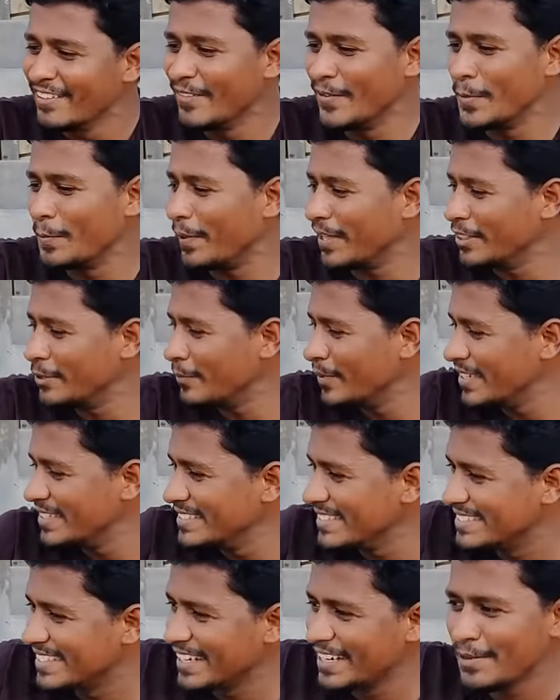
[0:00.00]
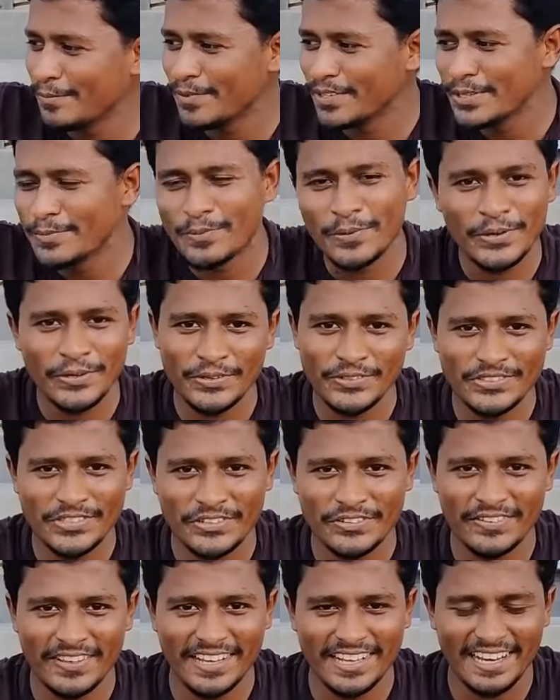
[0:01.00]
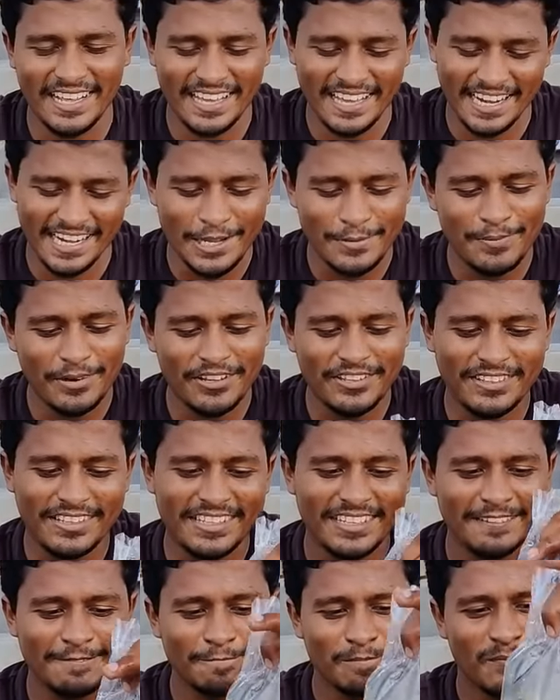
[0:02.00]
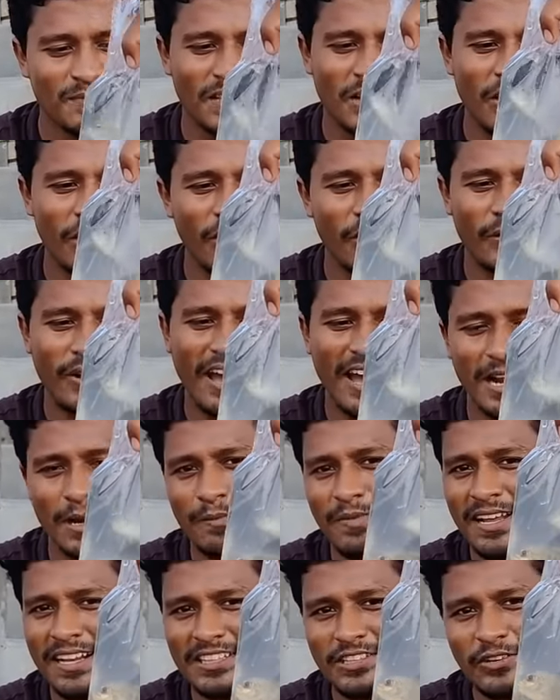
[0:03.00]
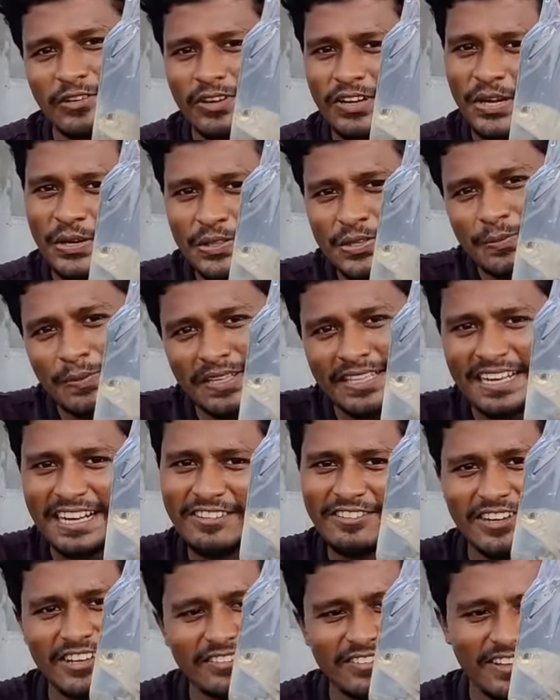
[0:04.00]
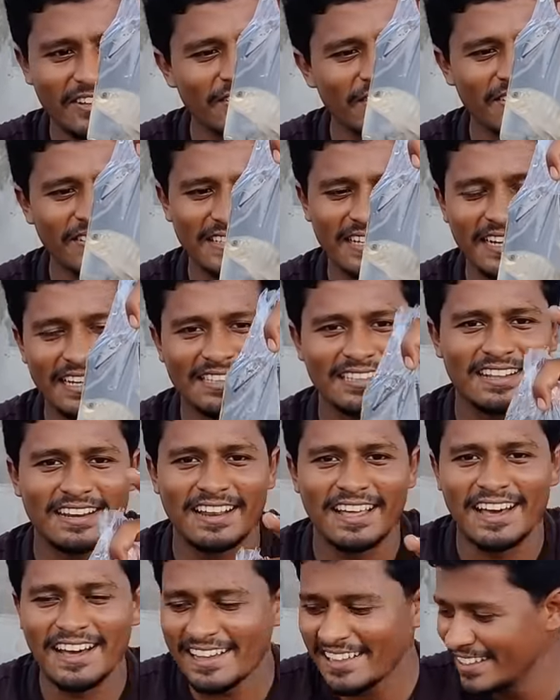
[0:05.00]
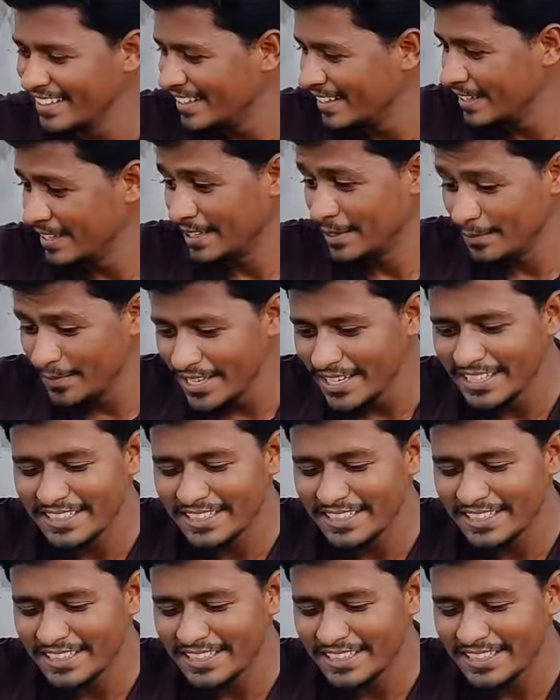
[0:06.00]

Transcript: ஒரு பத்து பதினஞ்சு செட்டப் வந்து போட்டு வச்சோம்னு வைங்களேன் கண்டிப்பாக வந்து ஒரு அரை மணி நேரத்துக்கு ஒர்க்காக வந்து பார்த்திங்கன்னா இவ்வளோ இவ்வளோ வந்து எடுத்துடலாம் இங்கே மீன்